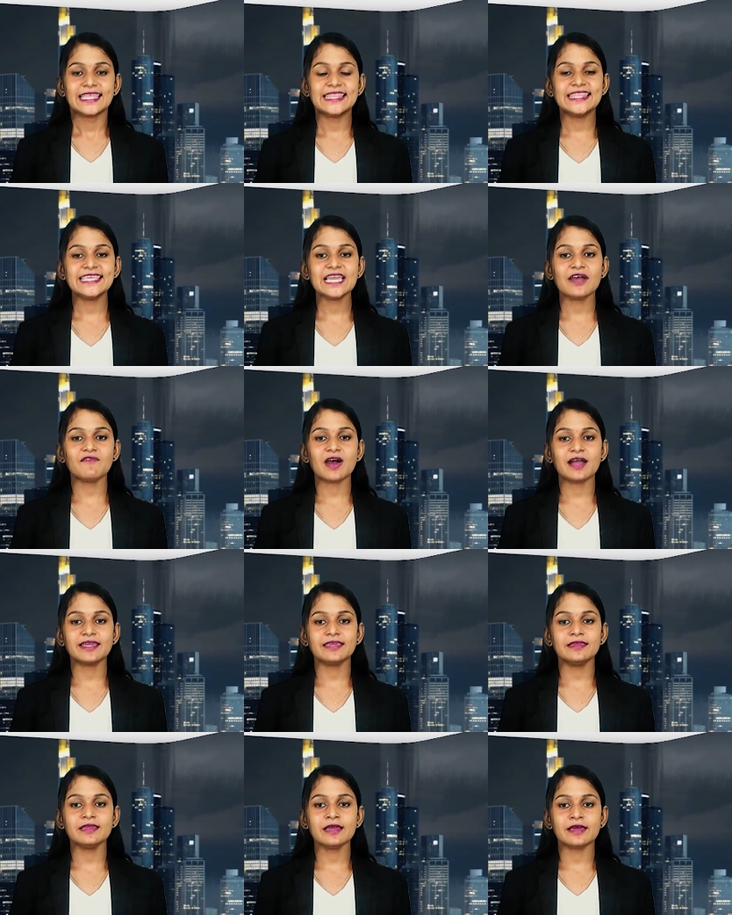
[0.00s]
இந்தியா
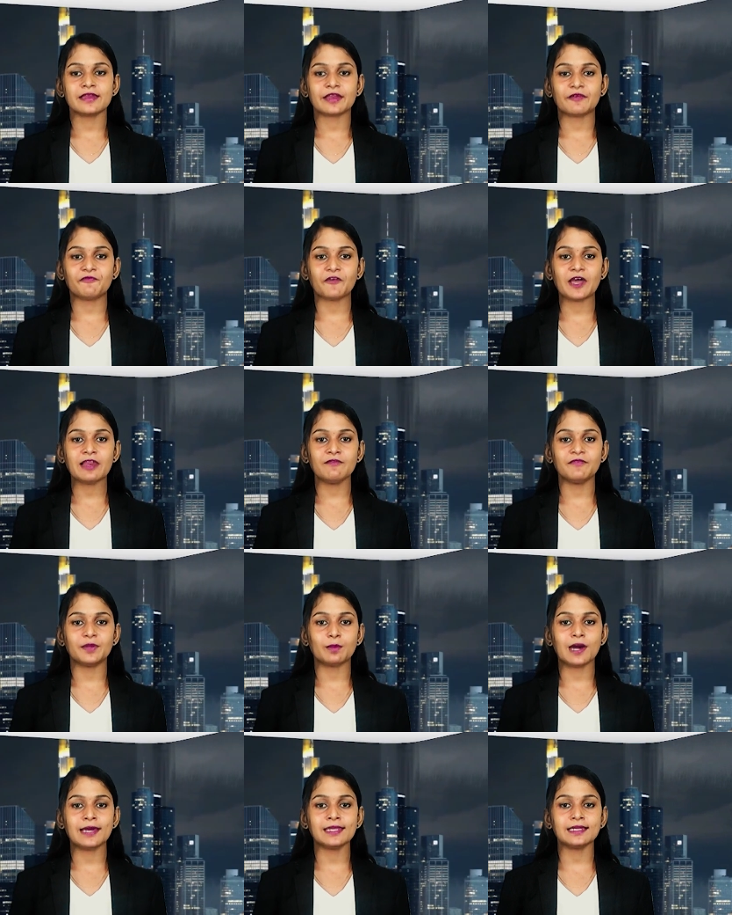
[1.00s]
வாங்கிய ரஃபால்
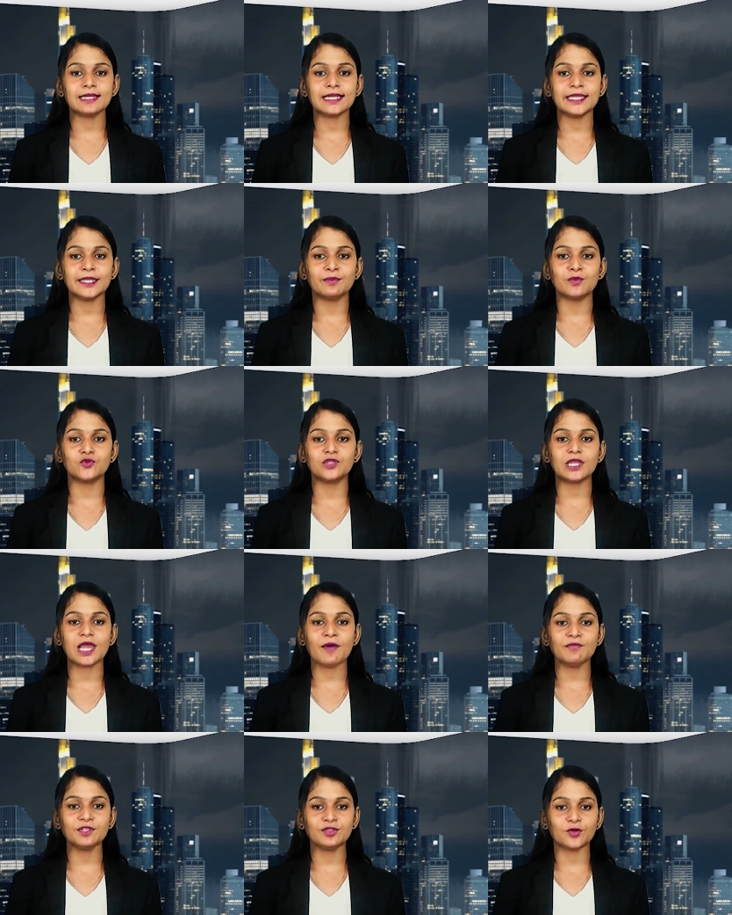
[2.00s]
விமானங்களின்
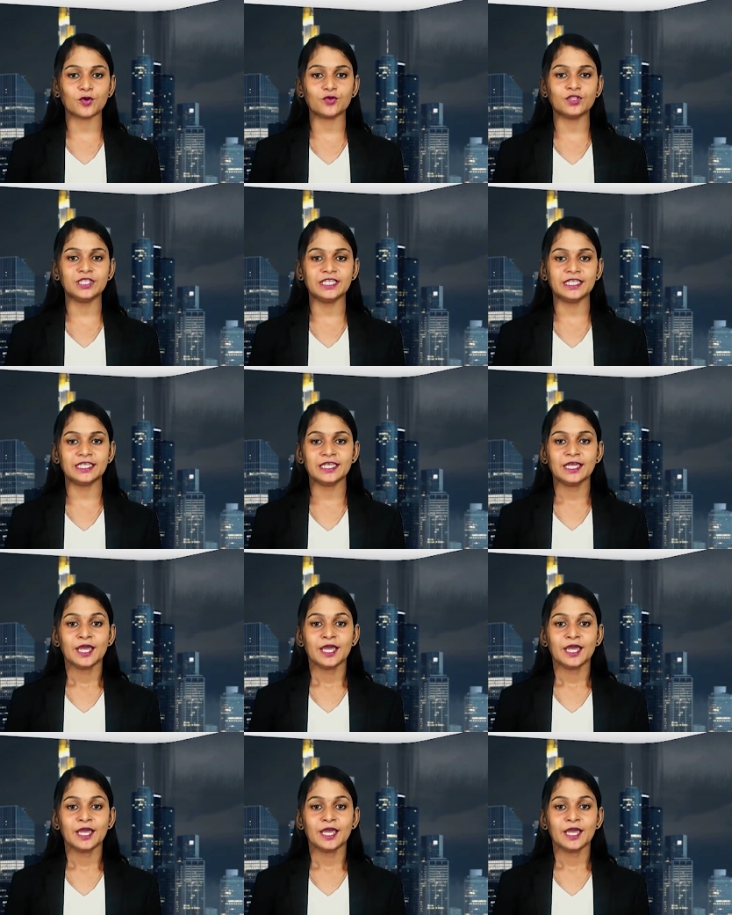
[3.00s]
முதலாவது தொகுதி